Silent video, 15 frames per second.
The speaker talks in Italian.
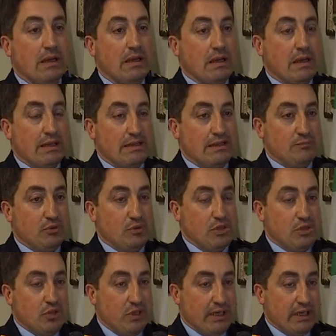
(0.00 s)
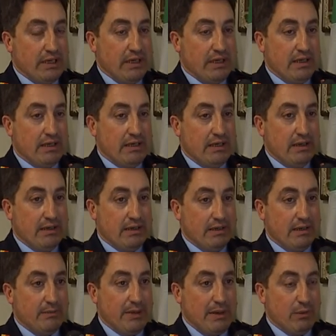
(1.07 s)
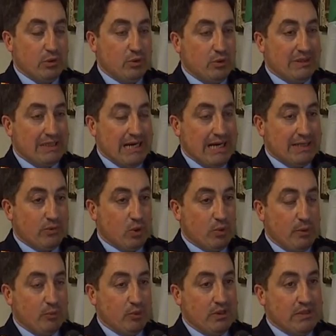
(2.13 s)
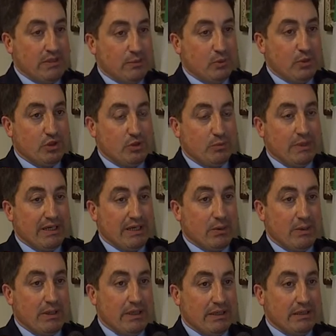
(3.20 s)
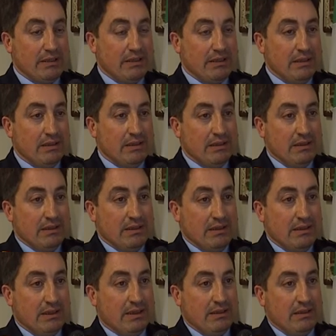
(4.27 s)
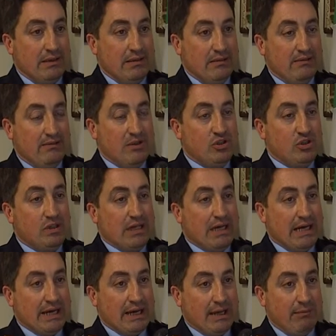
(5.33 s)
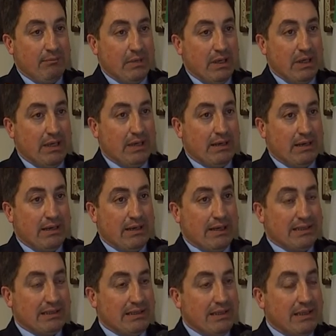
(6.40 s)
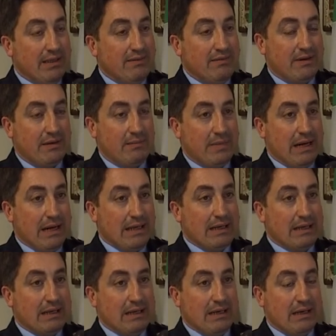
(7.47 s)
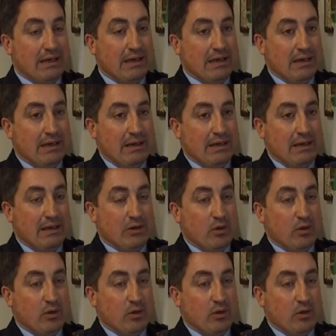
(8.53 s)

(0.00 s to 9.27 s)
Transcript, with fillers: La disposizione che abbiamo adottato come Polizia Municipale è quella di eh, vigilare in maniera attiva ma anche eh,